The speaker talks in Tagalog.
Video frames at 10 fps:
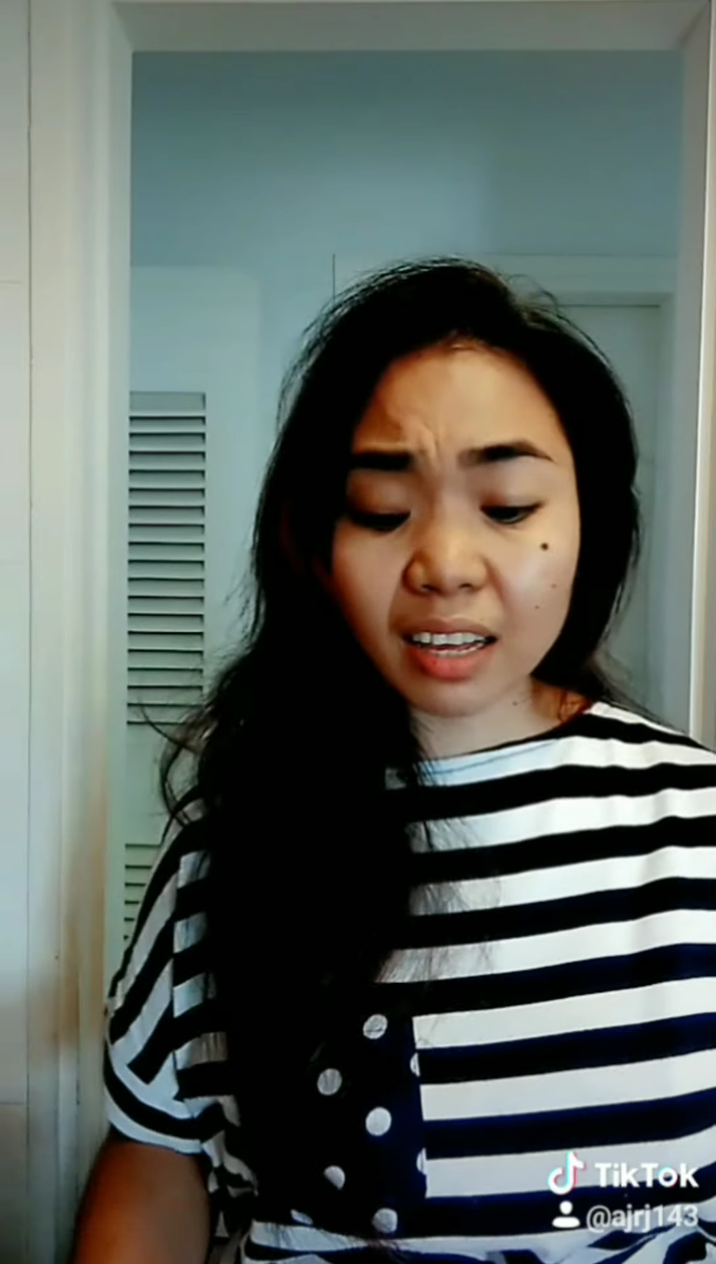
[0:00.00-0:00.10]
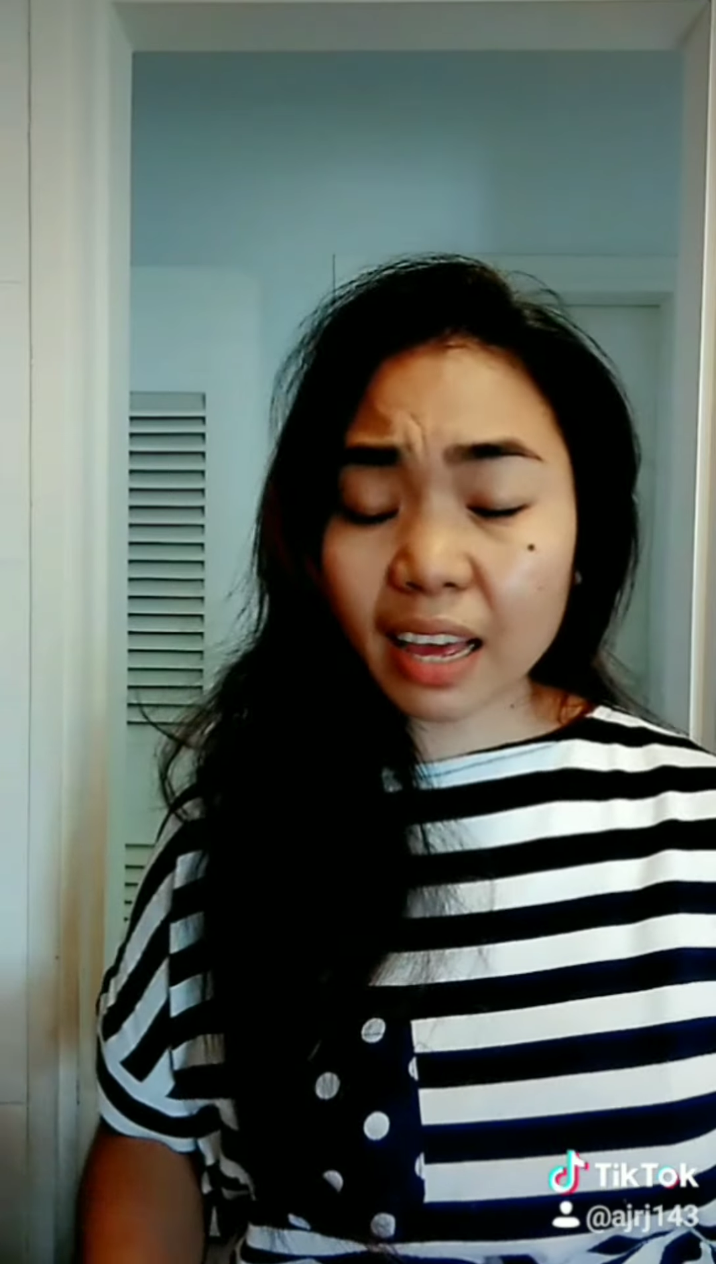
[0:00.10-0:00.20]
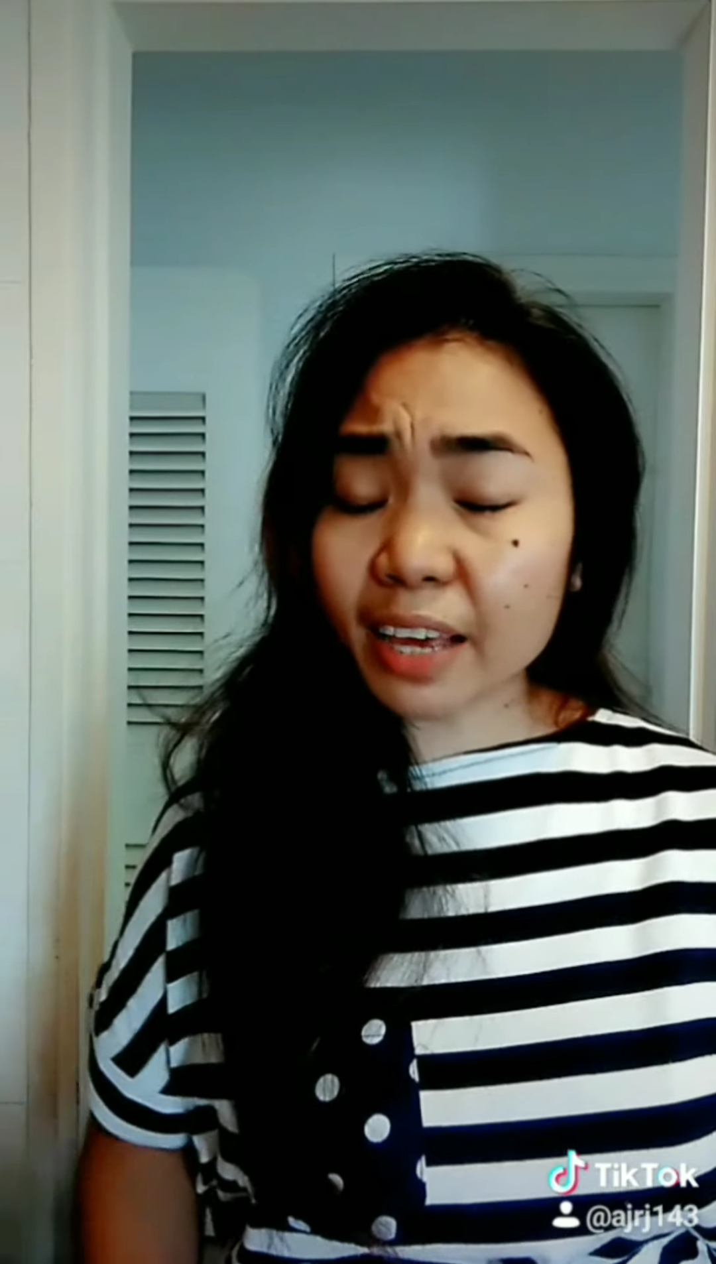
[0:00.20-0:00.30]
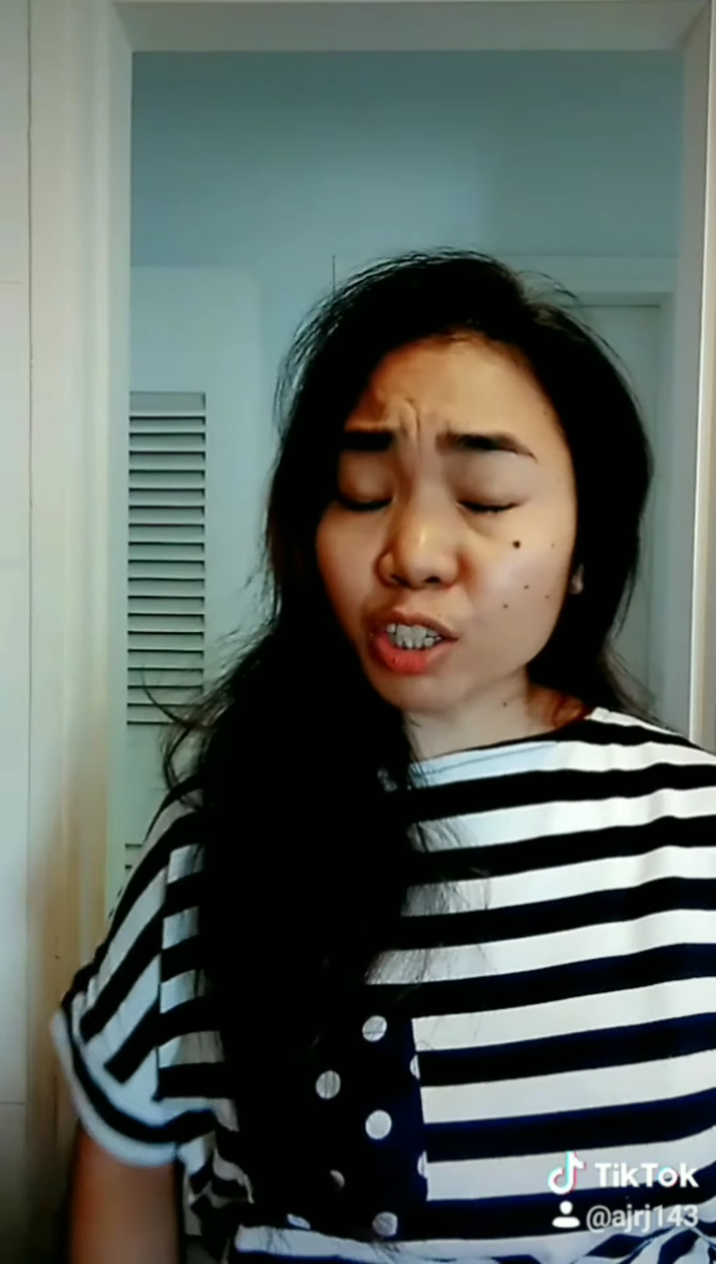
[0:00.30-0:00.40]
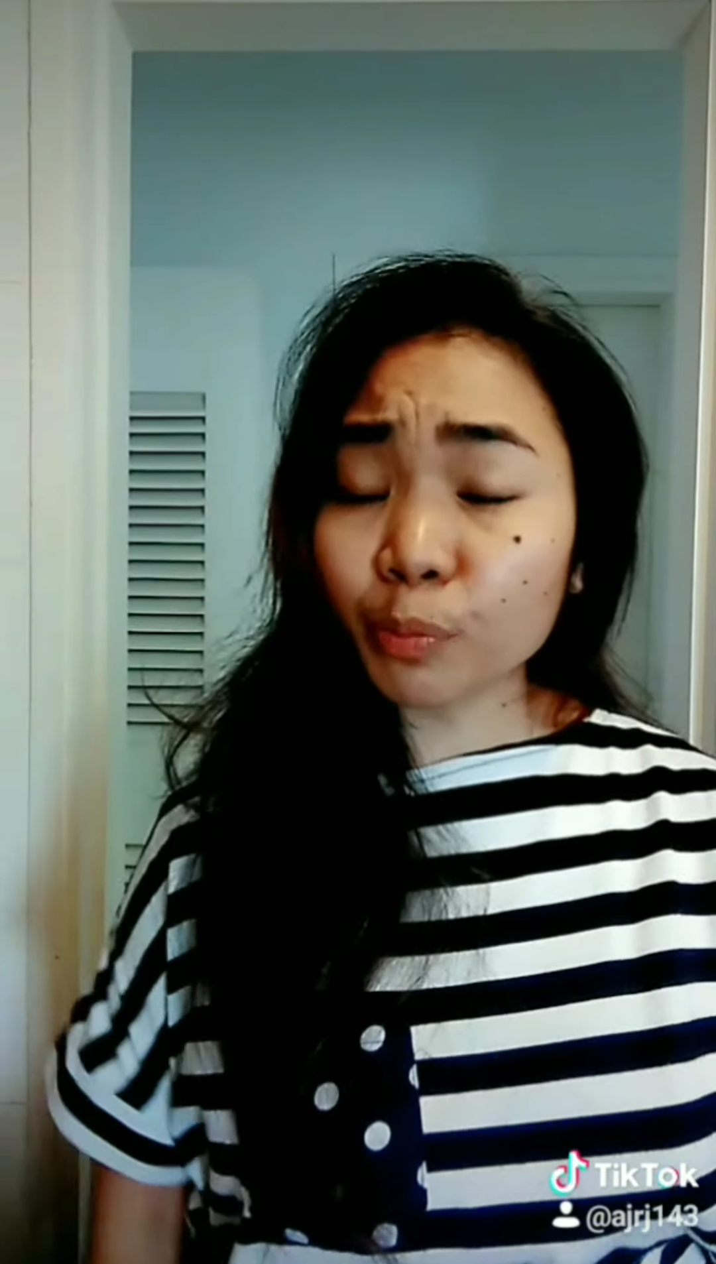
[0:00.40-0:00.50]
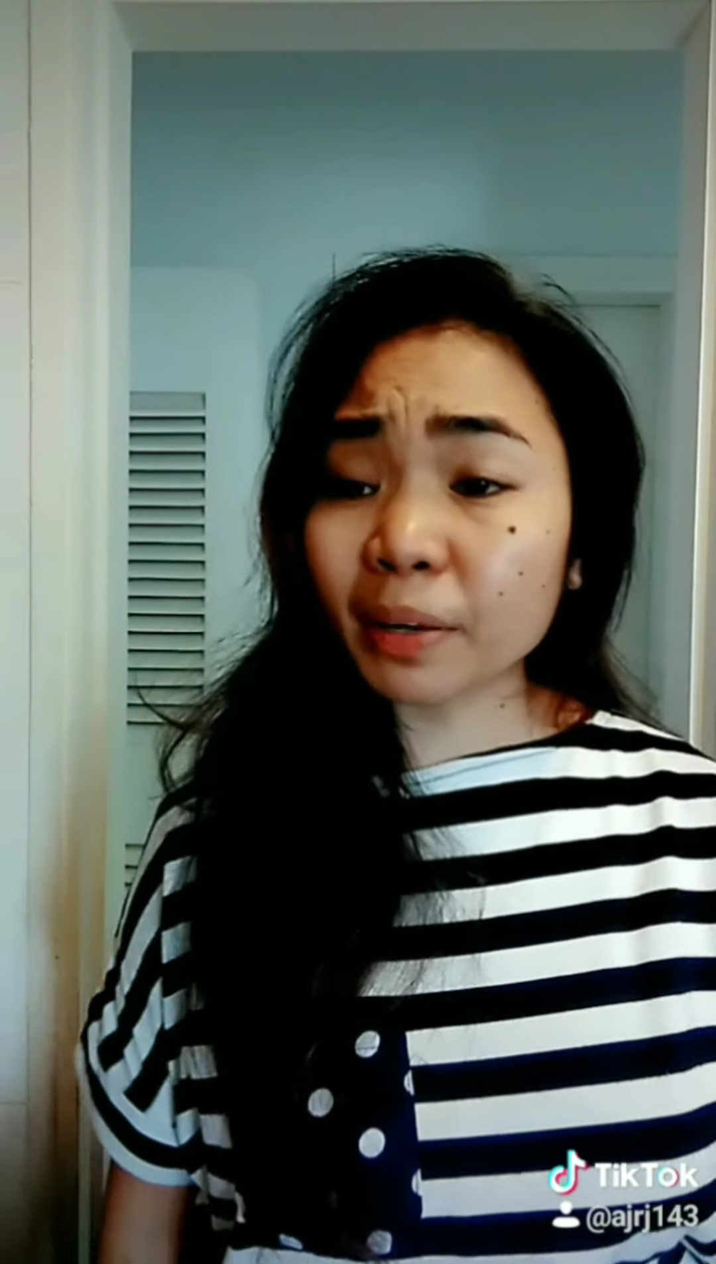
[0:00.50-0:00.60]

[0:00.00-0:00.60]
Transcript: Eh kanina